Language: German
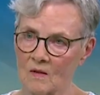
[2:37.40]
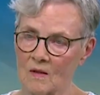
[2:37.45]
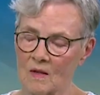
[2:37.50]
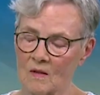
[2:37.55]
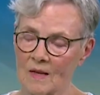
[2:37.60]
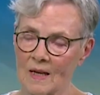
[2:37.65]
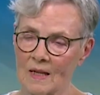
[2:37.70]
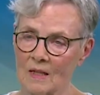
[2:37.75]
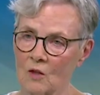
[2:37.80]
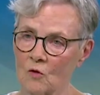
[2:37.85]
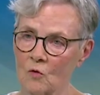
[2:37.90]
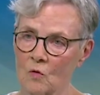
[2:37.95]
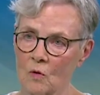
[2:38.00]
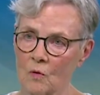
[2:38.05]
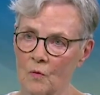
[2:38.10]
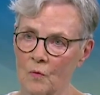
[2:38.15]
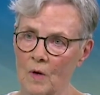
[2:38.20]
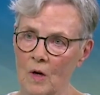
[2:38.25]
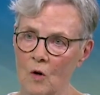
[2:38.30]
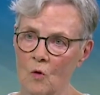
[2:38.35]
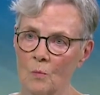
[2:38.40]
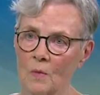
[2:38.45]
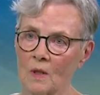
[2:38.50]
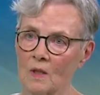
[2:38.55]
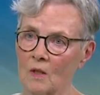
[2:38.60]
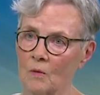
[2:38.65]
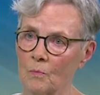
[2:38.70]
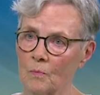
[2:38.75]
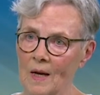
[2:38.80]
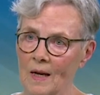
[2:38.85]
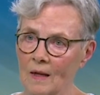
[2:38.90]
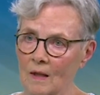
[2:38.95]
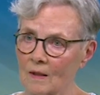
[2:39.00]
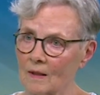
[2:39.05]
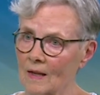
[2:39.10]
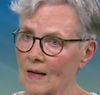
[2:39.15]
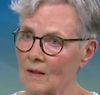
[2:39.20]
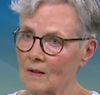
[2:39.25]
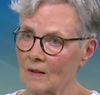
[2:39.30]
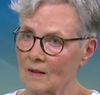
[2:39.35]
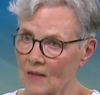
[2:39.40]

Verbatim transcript: saß eine junge Frau mit gepackter